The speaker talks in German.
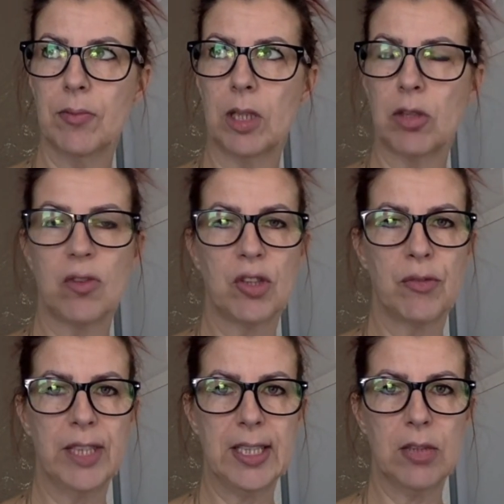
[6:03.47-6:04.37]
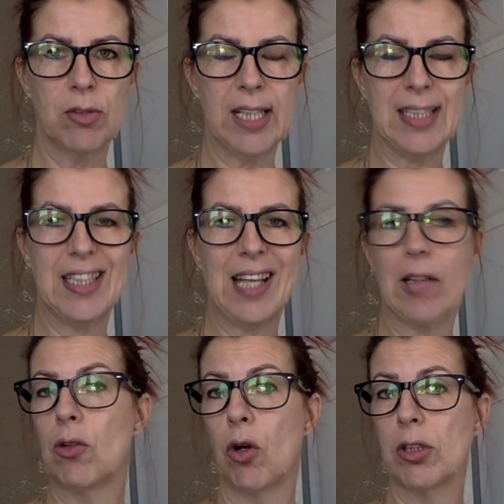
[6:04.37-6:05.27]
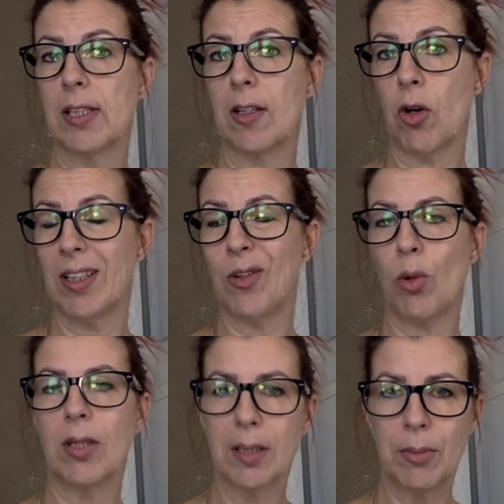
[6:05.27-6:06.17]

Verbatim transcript: also zwischen 40 und 60 Grad und hause sie dann auch in Trockner,